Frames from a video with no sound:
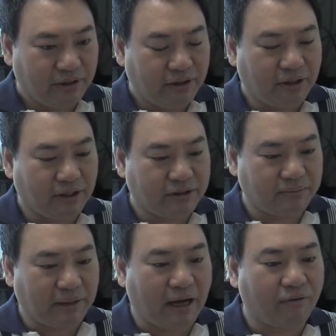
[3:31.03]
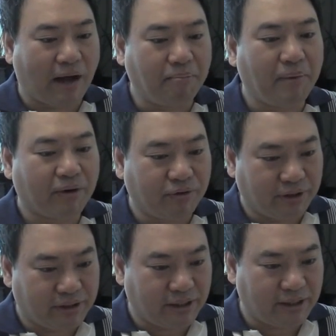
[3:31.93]
네가 지금 나하고 안 맞고
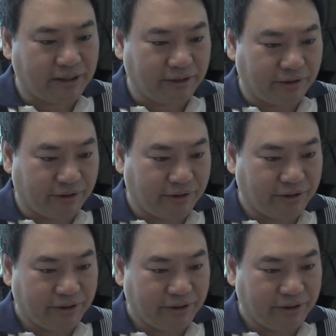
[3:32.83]
있다라는 거.